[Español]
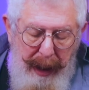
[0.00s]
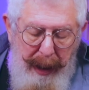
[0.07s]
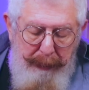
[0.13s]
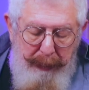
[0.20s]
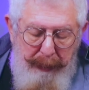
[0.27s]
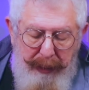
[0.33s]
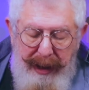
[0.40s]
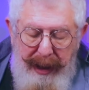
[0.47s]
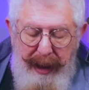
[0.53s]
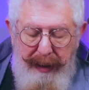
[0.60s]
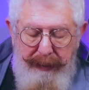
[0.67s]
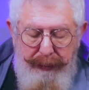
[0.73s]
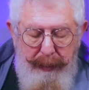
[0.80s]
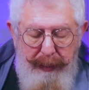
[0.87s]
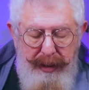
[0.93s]
Primero que nada, la
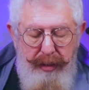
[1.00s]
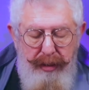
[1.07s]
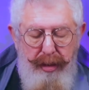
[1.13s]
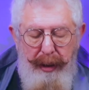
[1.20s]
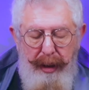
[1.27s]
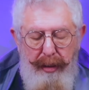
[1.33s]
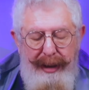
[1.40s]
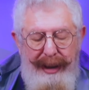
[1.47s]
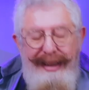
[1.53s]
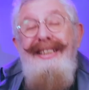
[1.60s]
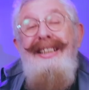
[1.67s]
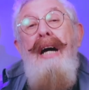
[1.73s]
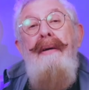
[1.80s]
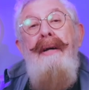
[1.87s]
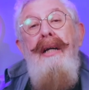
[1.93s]
información sobre dónde
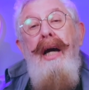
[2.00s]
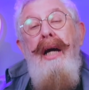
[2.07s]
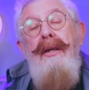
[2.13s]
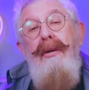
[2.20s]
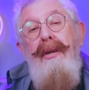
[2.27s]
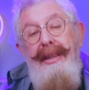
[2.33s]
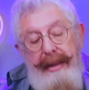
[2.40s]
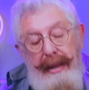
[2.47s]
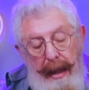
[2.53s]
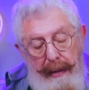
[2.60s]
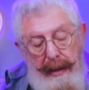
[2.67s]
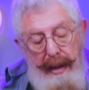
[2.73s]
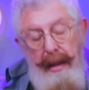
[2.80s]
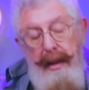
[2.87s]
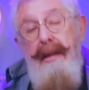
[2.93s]
estaba, a qué hora
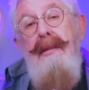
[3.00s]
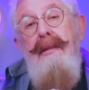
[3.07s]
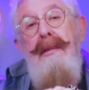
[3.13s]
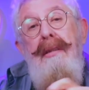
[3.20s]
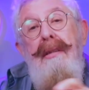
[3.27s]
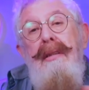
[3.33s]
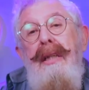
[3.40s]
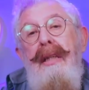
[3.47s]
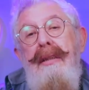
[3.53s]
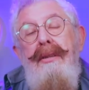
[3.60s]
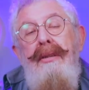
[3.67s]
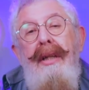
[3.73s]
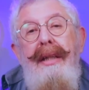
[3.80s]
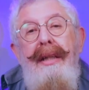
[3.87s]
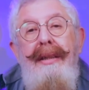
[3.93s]
estaba la
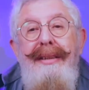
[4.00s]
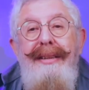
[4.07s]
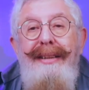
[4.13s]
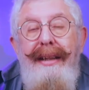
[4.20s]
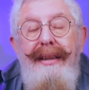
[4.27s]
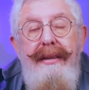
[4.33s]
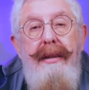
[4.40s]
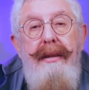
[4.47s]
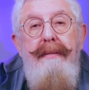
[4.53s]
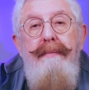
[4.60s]
señora Denise Dresser.